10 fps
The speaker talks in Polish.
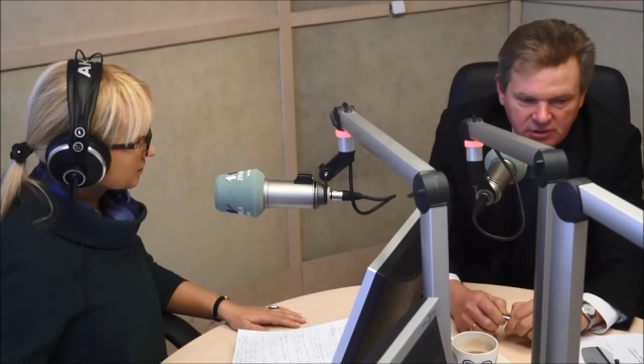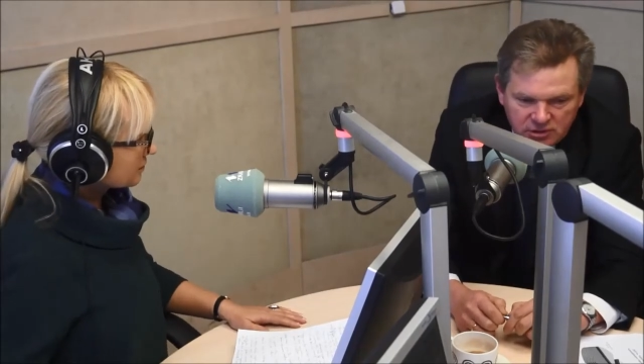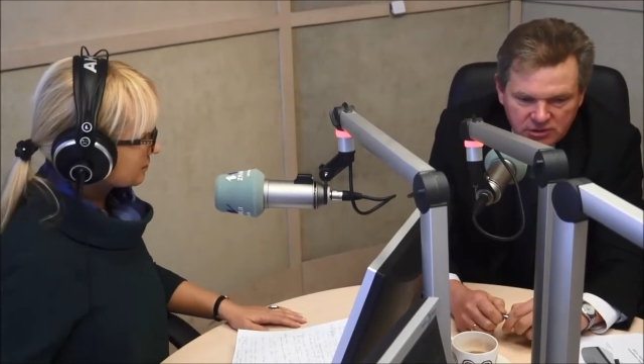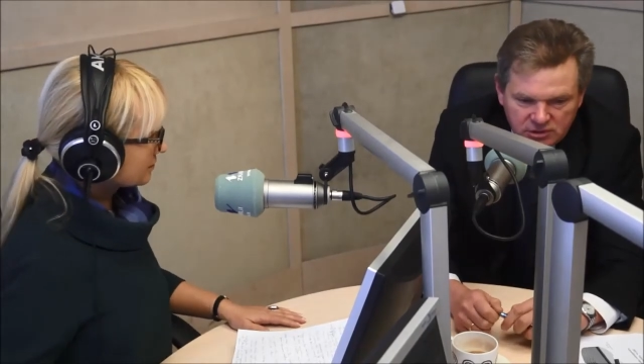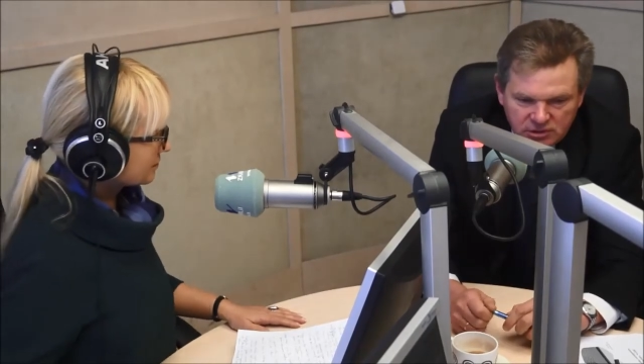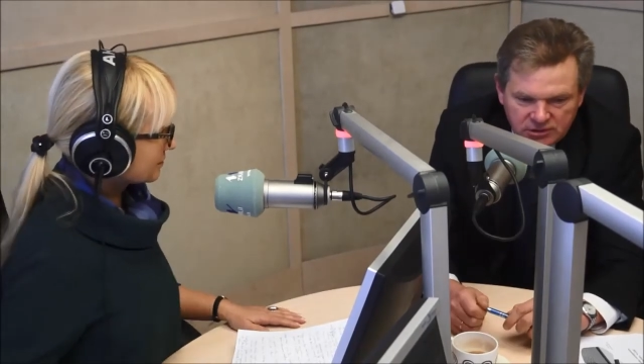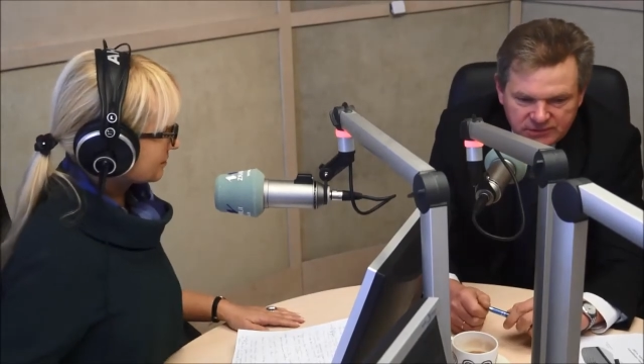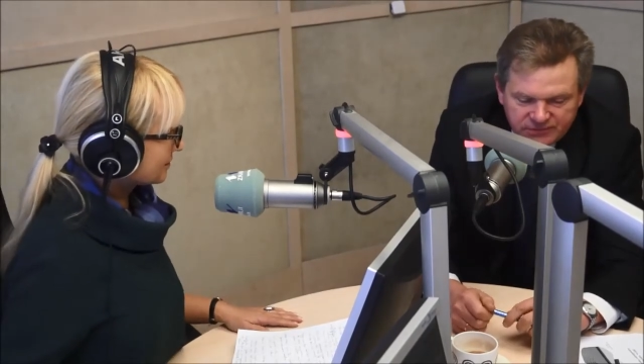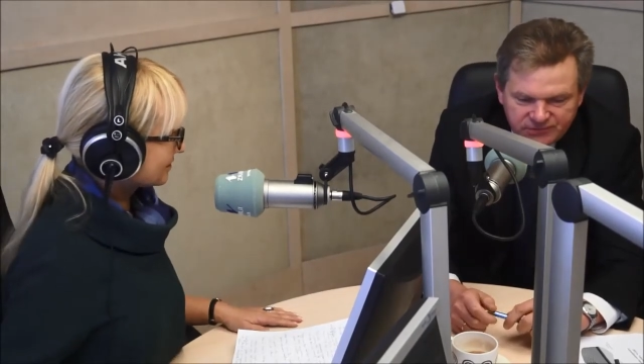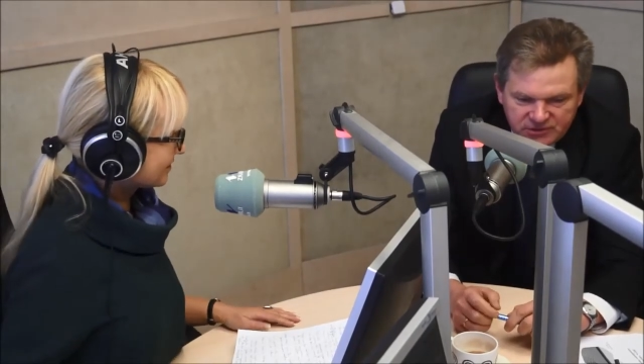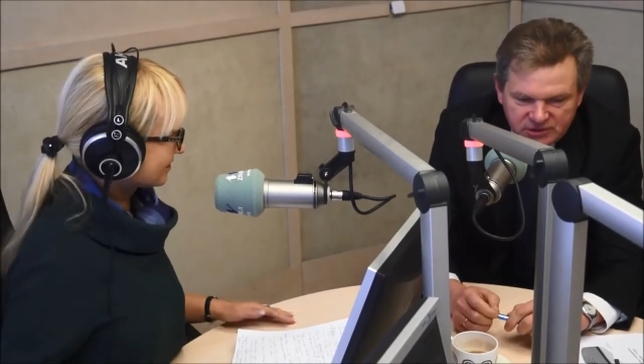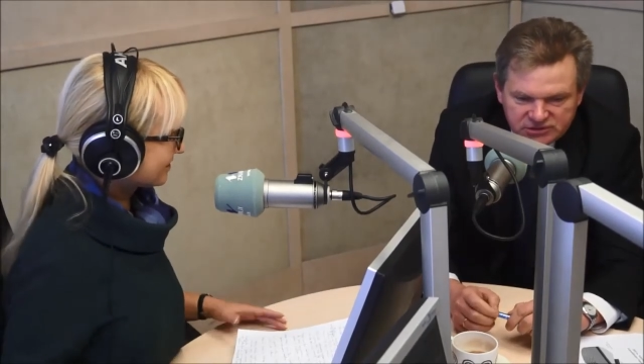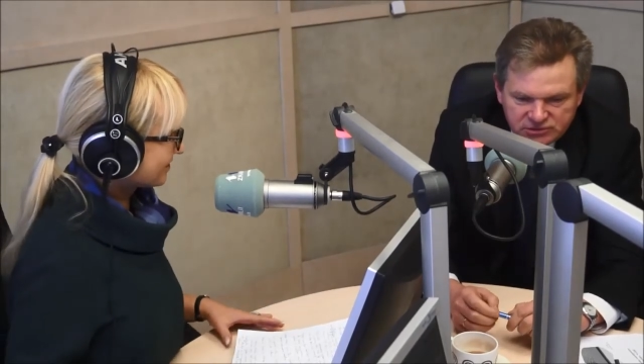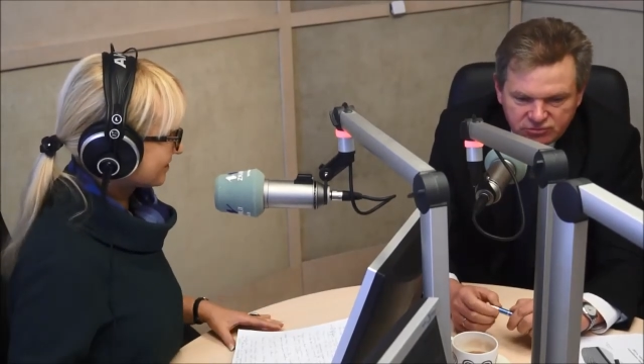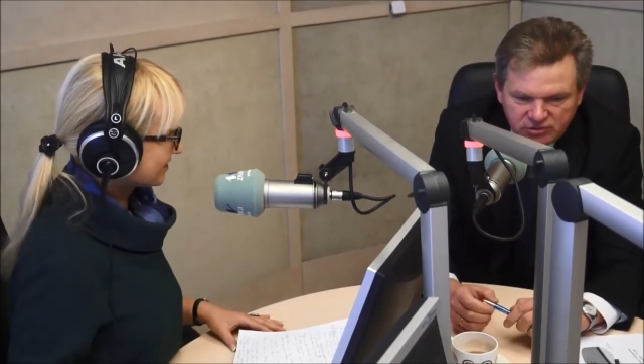i w tej
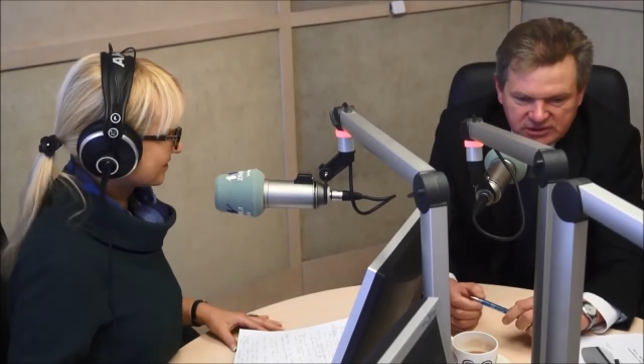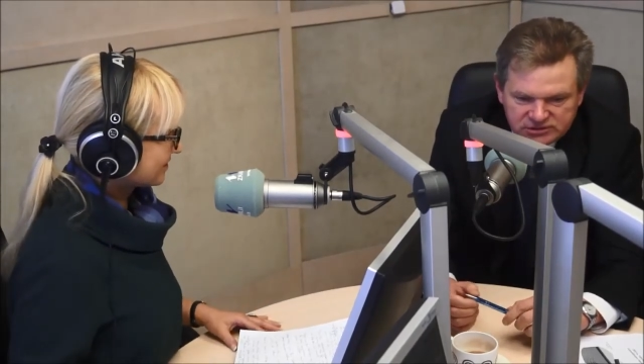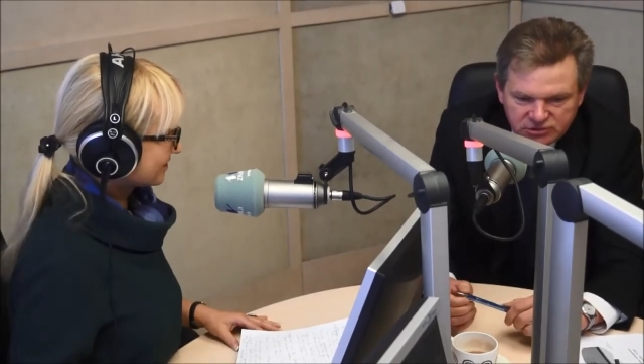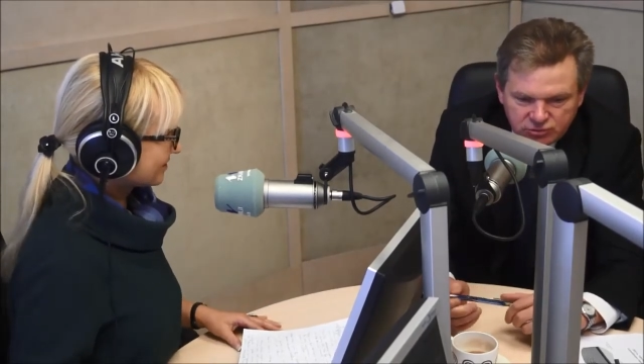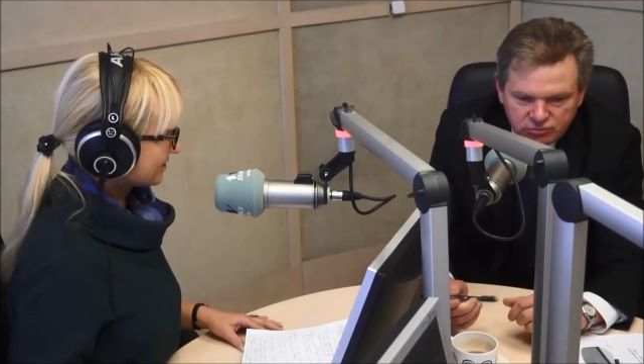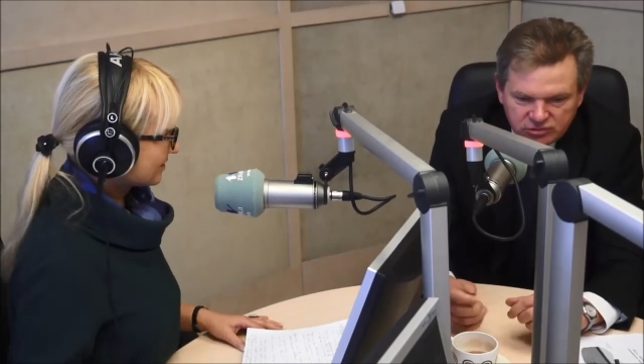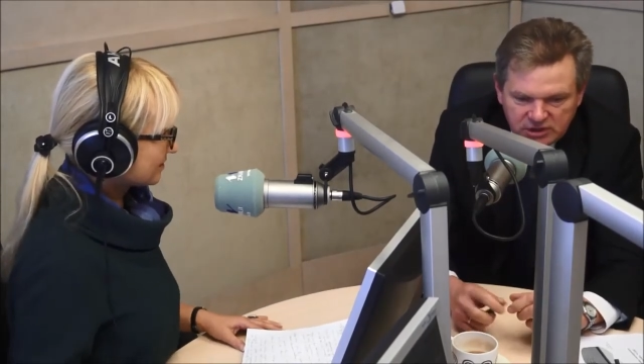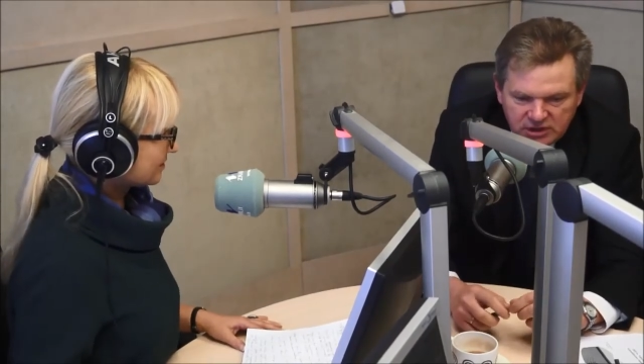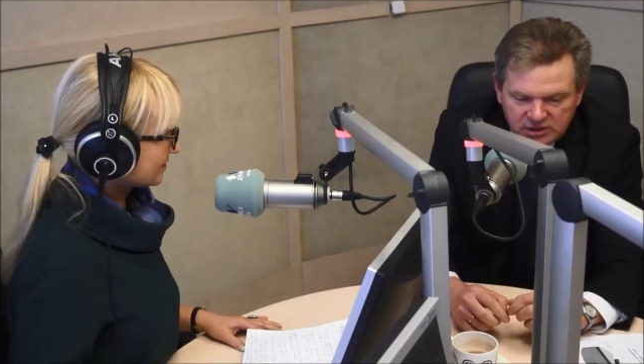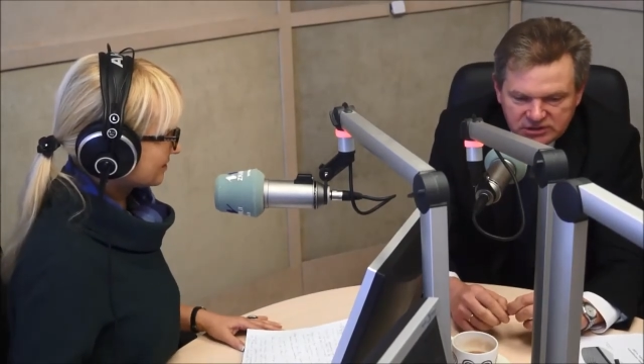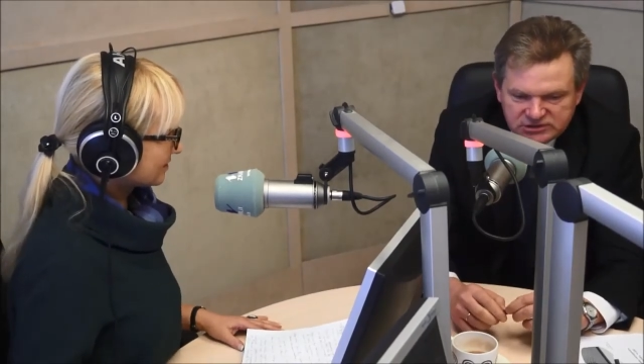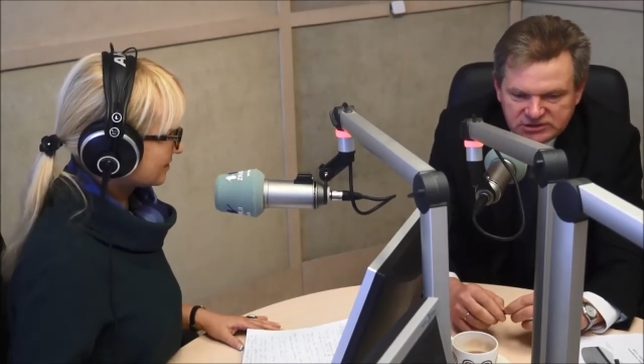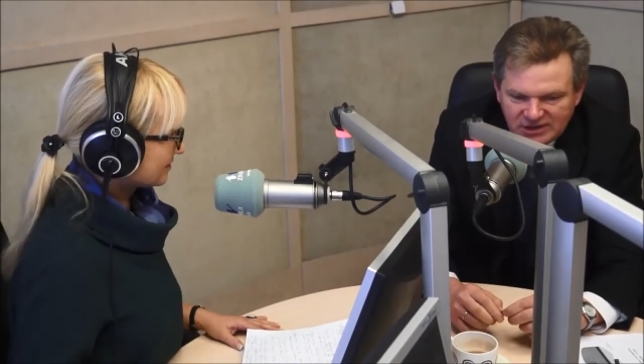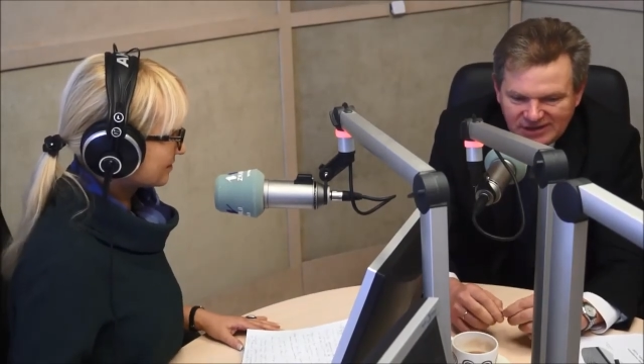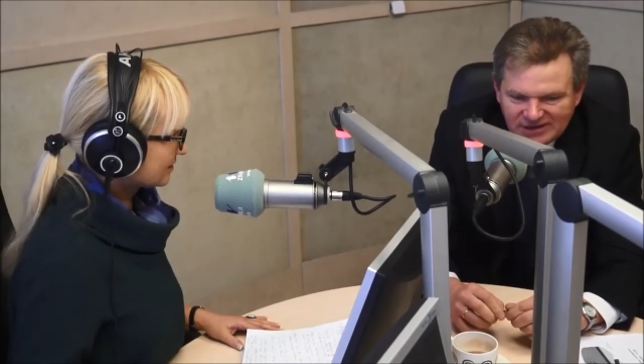sytuacji, która
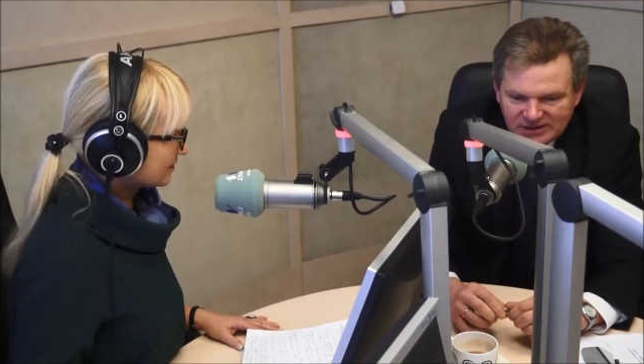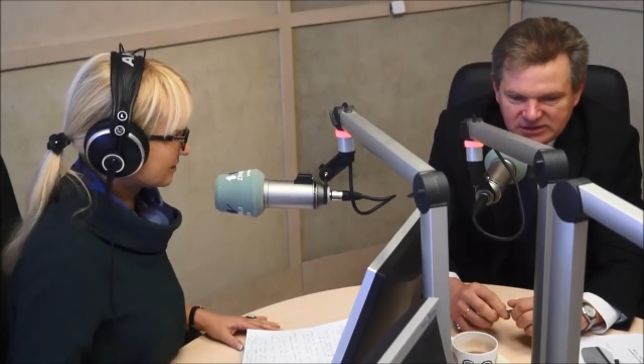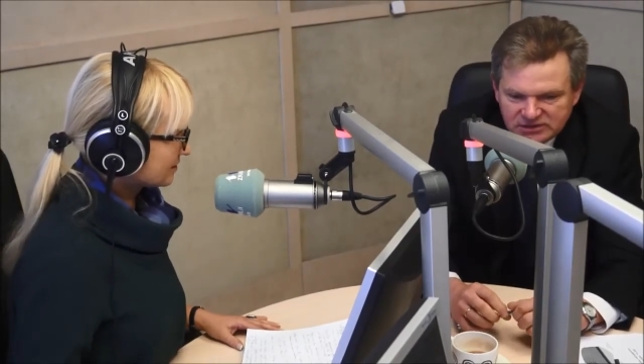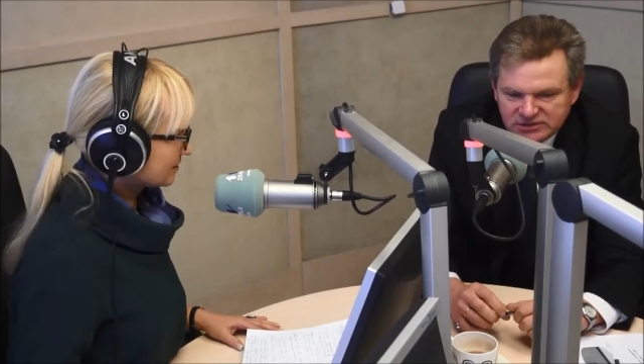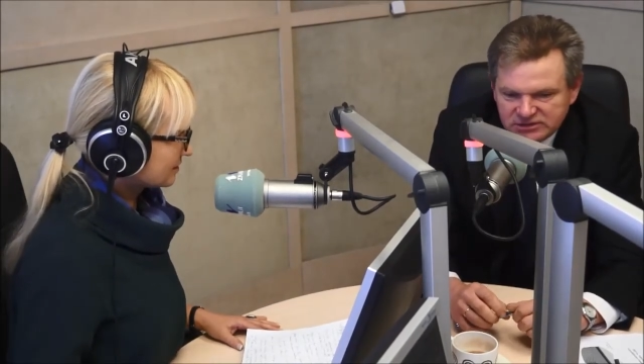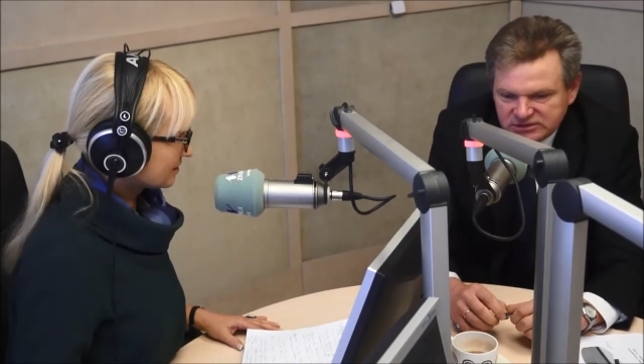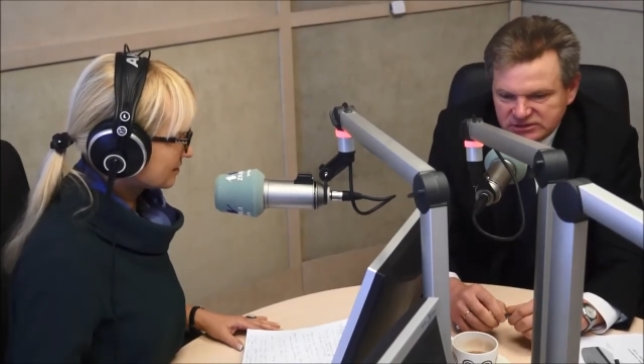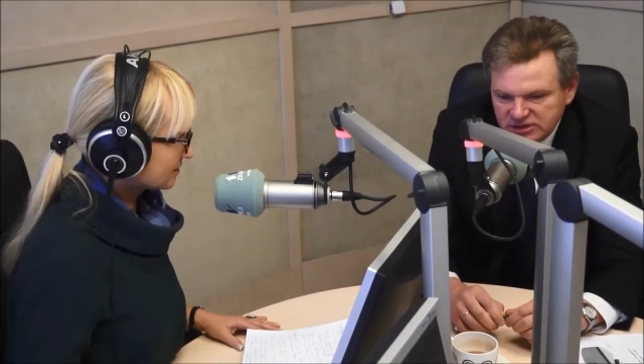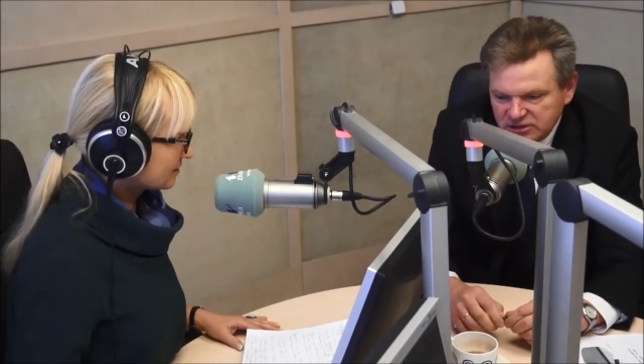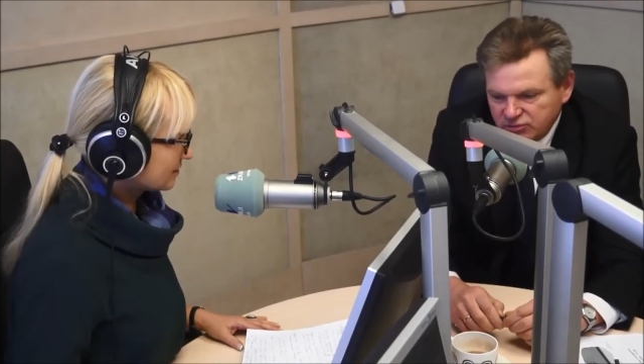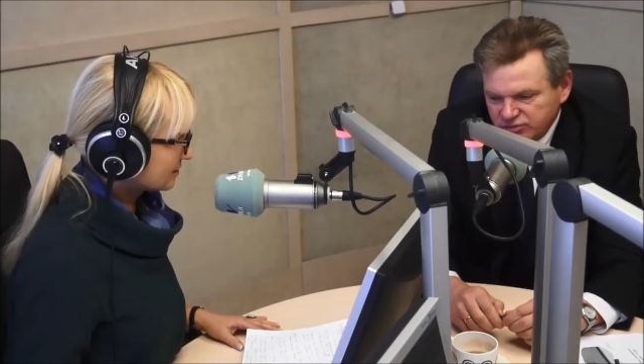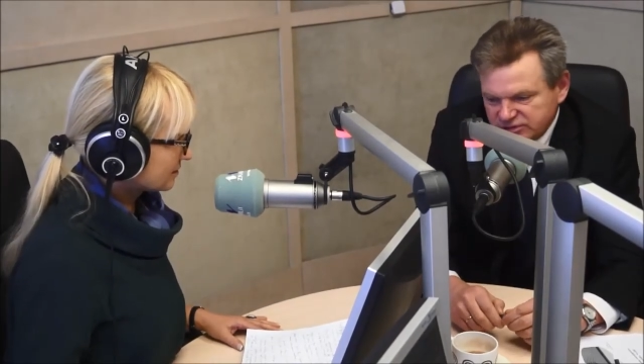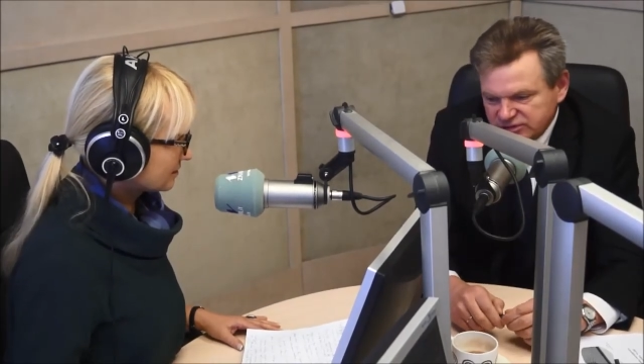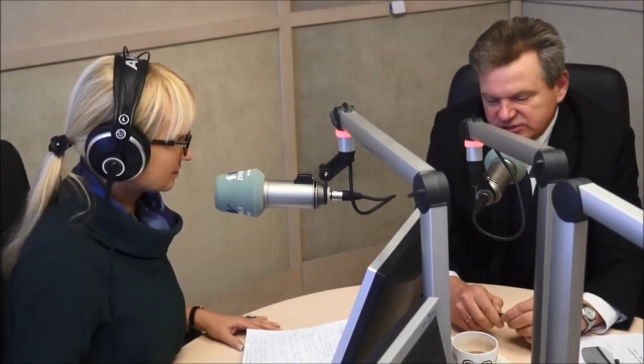istniała i istnieje do dziś